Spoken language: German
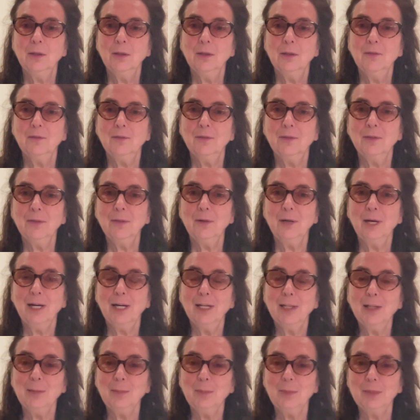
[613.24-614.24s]
Und wenn nur
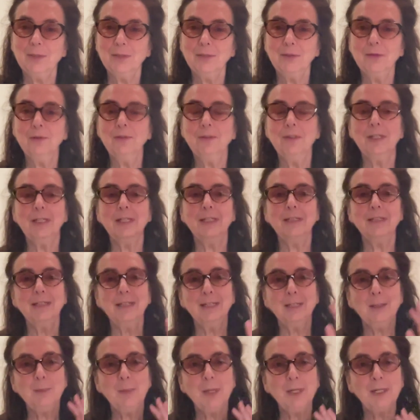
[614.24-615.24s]
eine Person sagt,
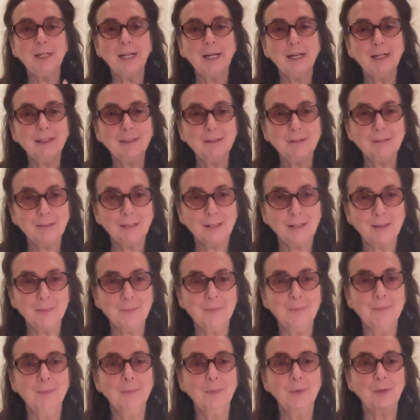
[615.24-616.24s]
hey, mal
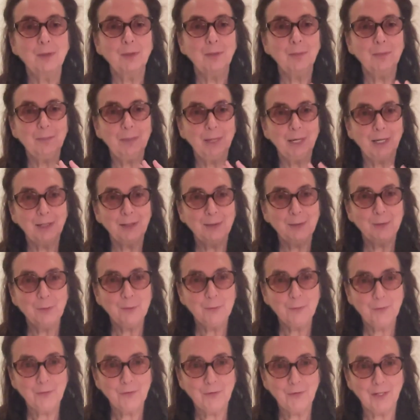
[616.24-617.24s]
langsam, kommt mal alle
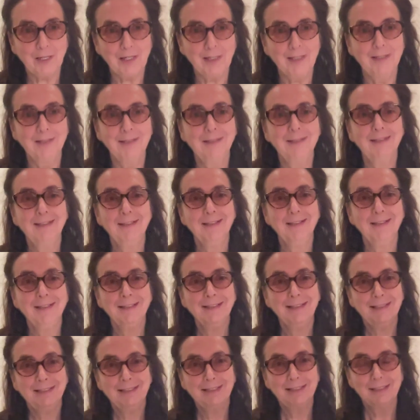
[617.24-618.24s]
runter,
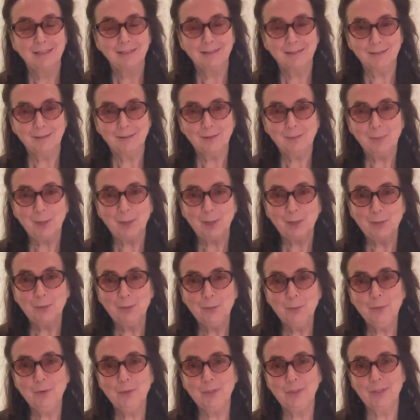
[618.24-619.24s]
jetzt ist mal
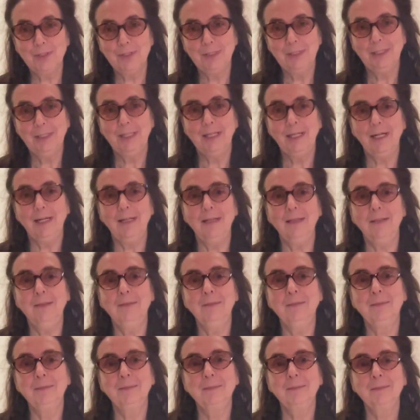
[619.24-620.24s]
gut, ja,
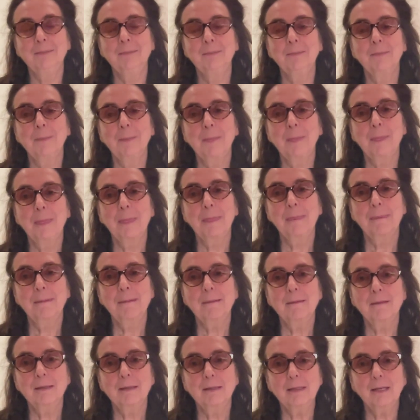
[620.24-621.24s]

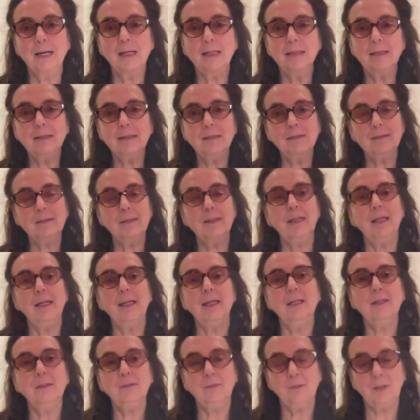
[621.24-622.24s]
dann kann das eine
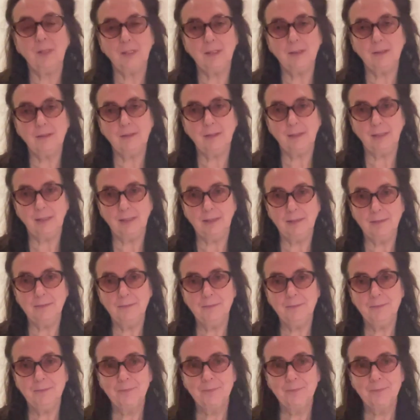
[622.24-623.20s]
Kehrtwende sein.